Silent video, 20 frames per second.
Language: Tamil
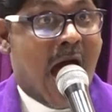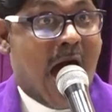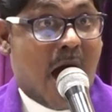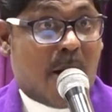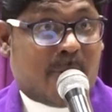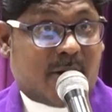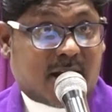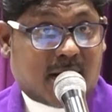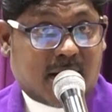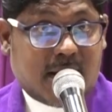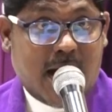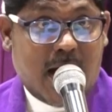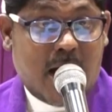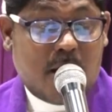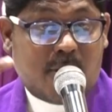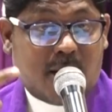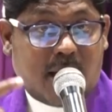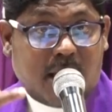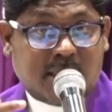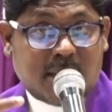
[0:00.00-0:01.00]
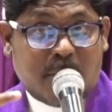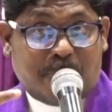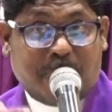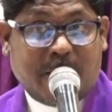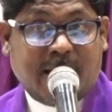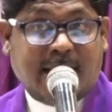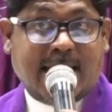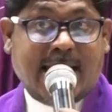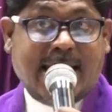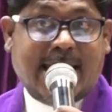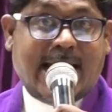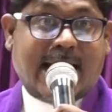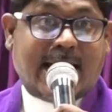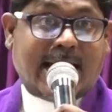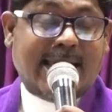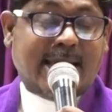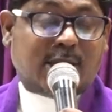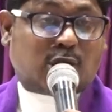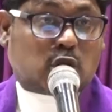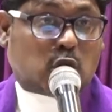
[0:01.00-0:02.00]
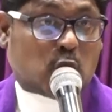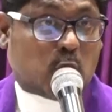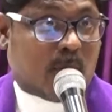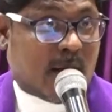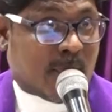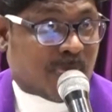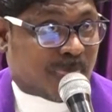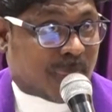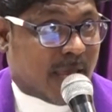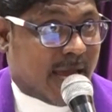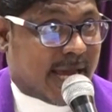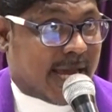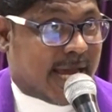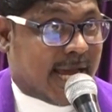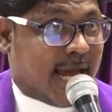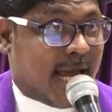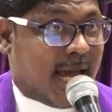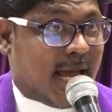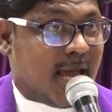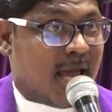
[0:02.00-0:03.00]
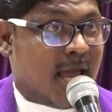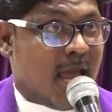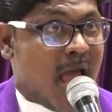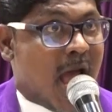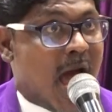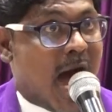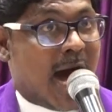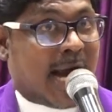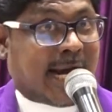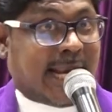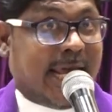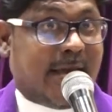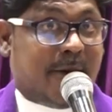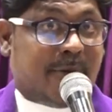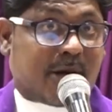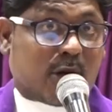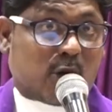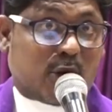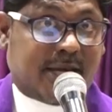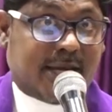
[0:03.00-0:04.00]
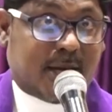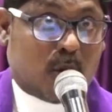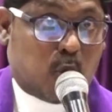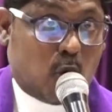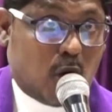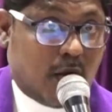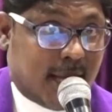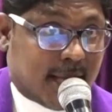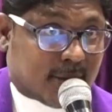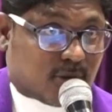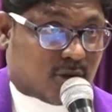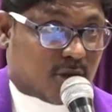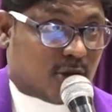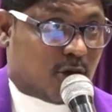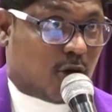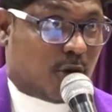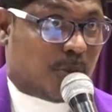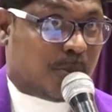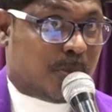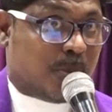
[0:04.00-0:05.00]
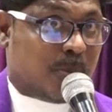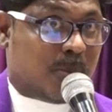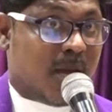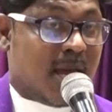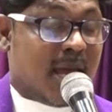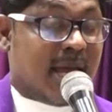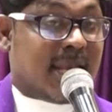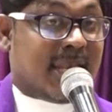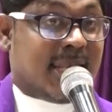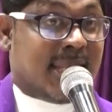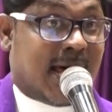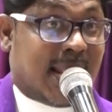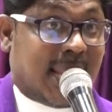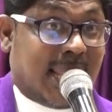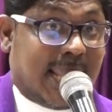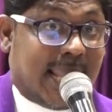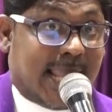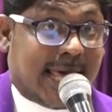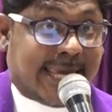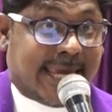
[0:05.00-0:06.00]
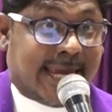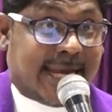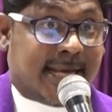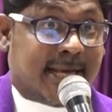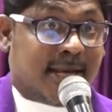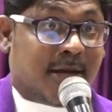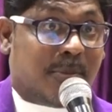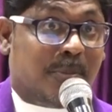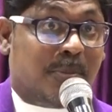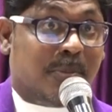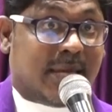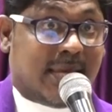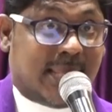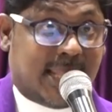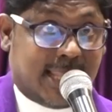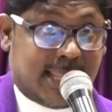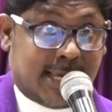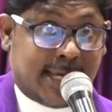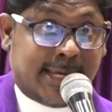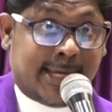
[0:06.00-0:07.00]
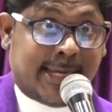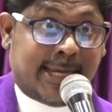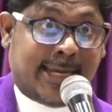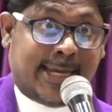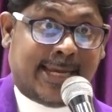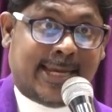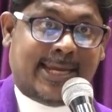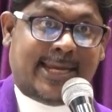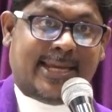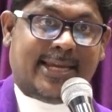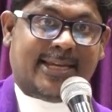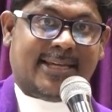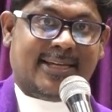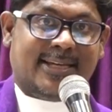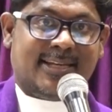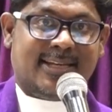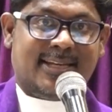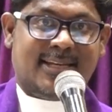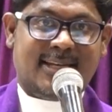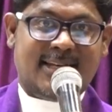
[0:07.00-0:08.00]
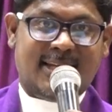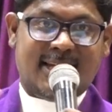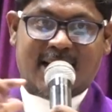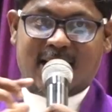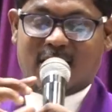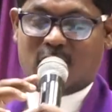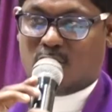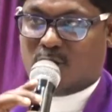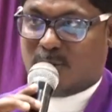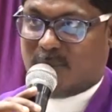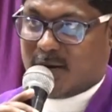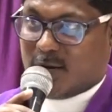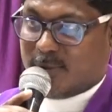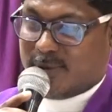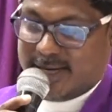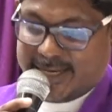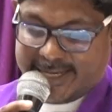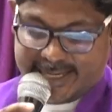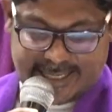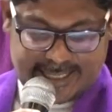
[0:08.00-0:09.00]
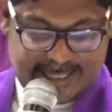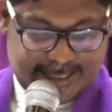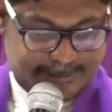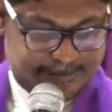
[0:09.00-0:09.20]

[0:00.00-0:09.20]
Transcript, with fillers: அவர்கள் அவர் அந்த பெண்ணை அழைத்து வந்த அனைவருடைய உள்ளத்திலும் நல்ல எண்ணம் இல்லை நல்ல கவனமாக பண்ணிங்க